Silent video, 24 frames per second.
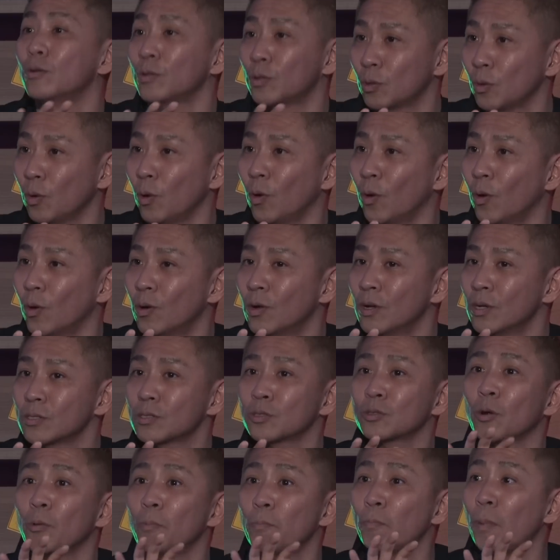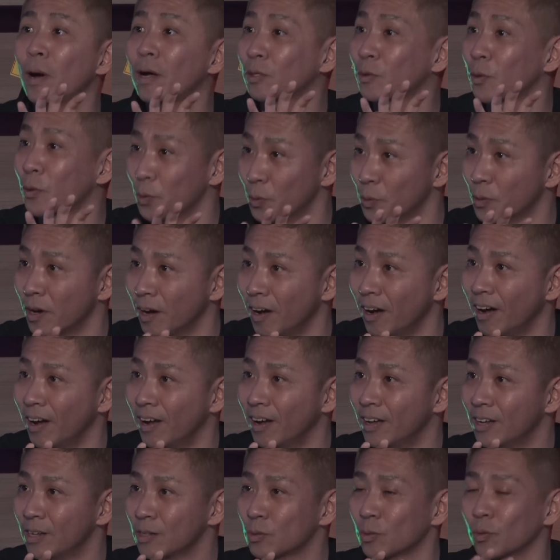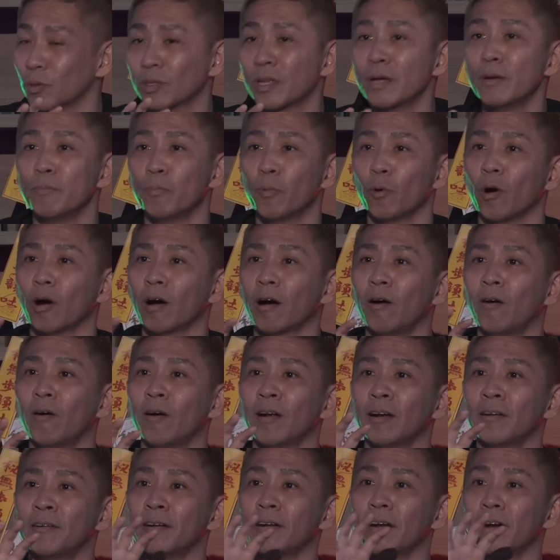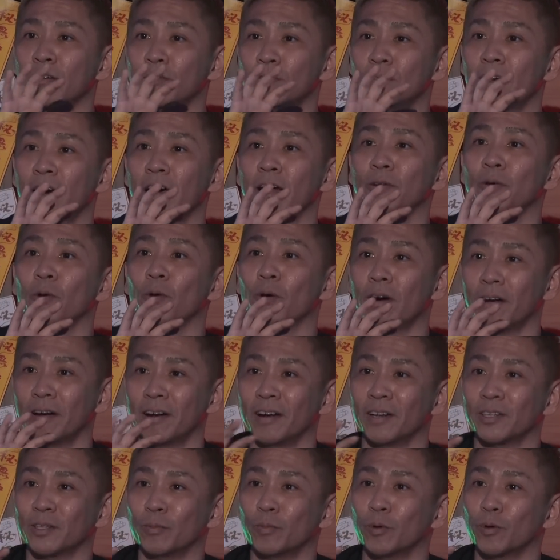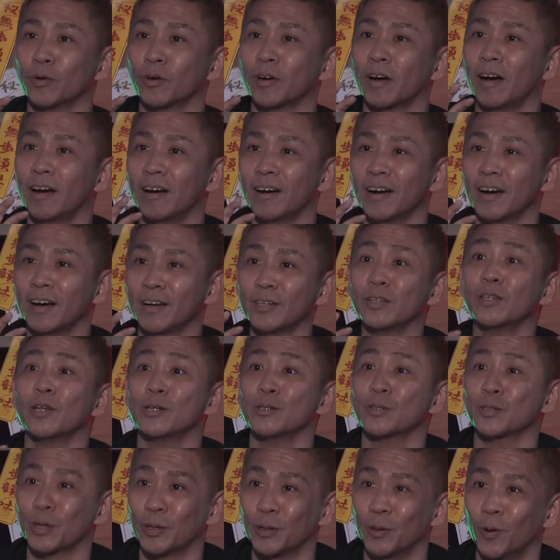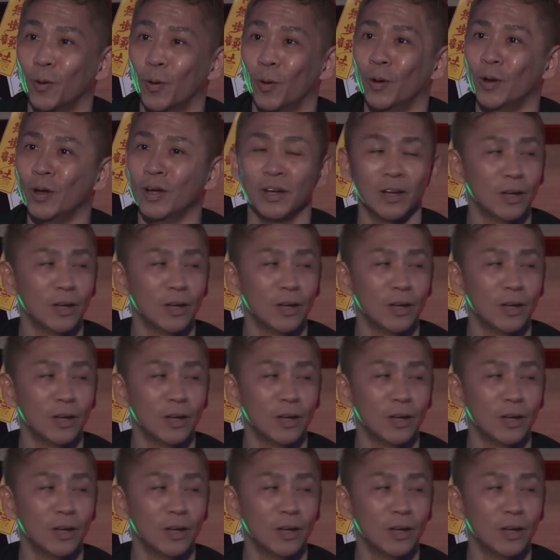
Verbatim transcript: るとストッパーというかその店舗が変わらなくなるのかなって僕考えてたんですけど、